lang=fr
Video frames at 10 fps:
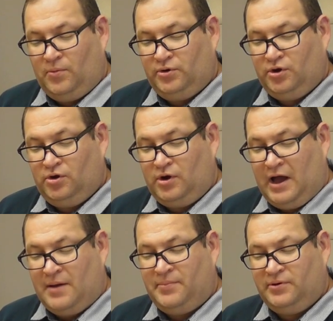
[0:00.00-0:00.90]
menant
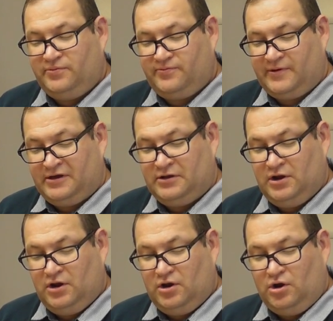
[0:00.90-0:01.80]
à bonne fin
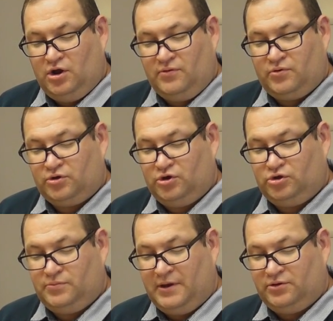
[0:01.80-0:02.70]
l'œuvre que
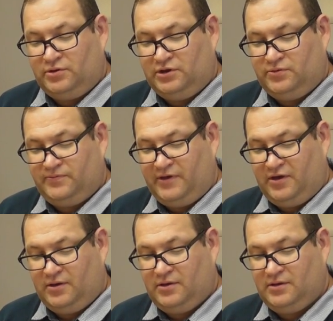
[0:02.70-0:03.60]
tu m'as donnée de
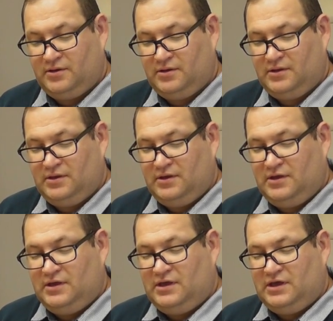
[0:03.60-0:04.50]
faire.
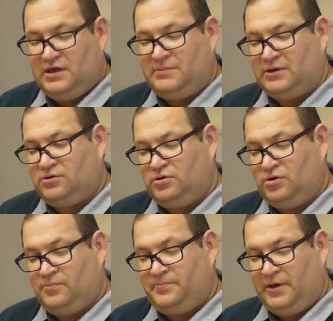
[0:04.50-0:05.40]
Et
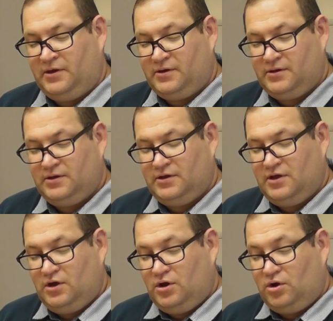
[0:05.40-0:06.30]
maintenant, Père,
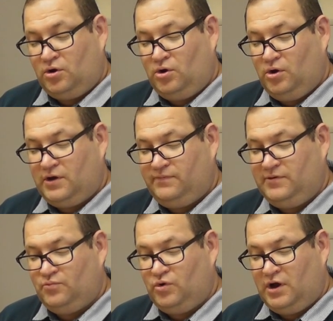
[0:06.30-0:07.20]

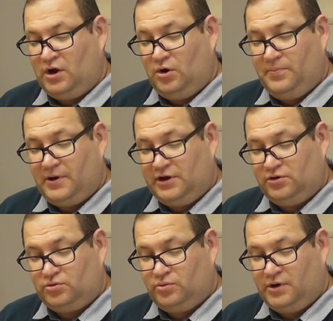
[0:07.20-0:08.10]
glorifie-moi auprès de
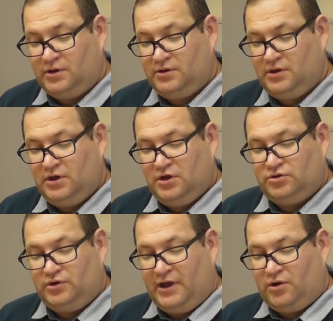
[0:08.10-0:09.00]
toi
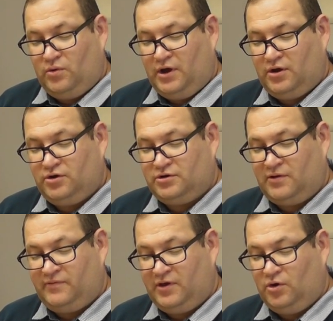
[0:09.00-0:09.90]
de la gloire que
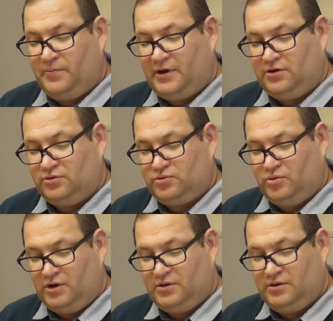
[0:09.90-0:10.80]
j'avais auprès de
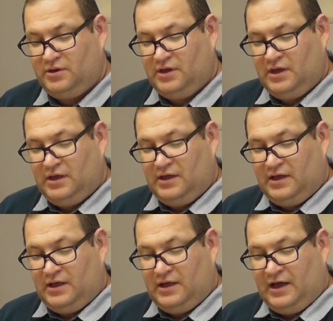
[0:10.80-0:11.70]
toi
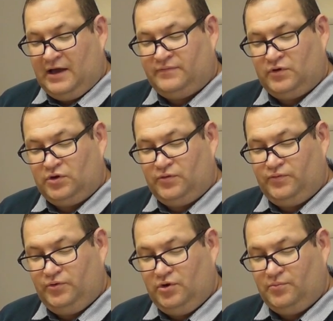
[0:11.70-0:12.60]
avant que
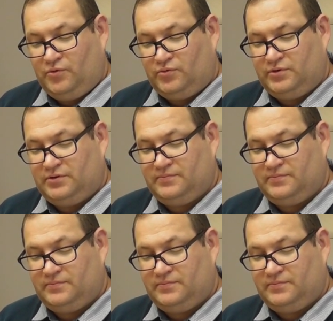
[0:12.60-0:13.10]
fût le monde.